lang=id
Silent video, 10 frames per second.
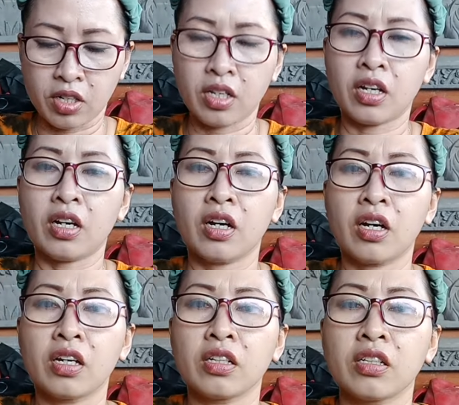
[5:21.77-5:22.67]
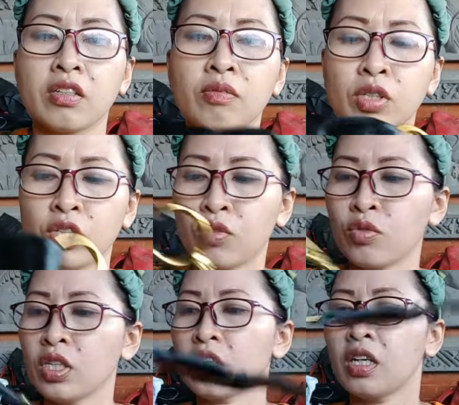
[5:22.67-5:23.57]
ya ini masih
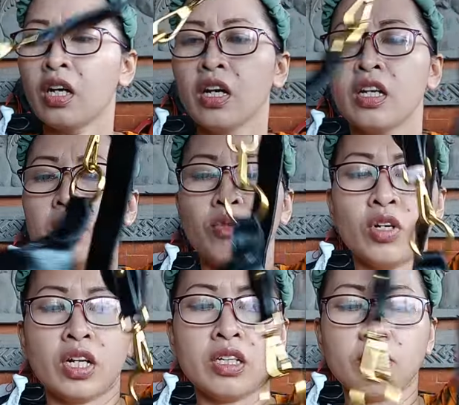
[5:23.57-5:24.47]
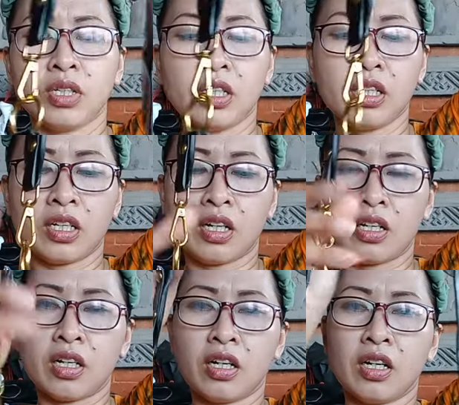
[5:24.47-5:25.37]
kuning ini modelnya begini kak
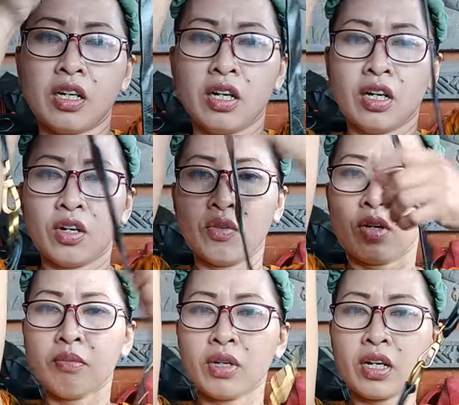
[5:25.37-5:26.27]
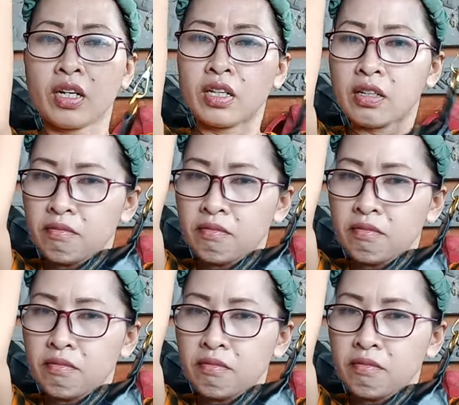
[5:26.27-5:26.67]
ya WB kali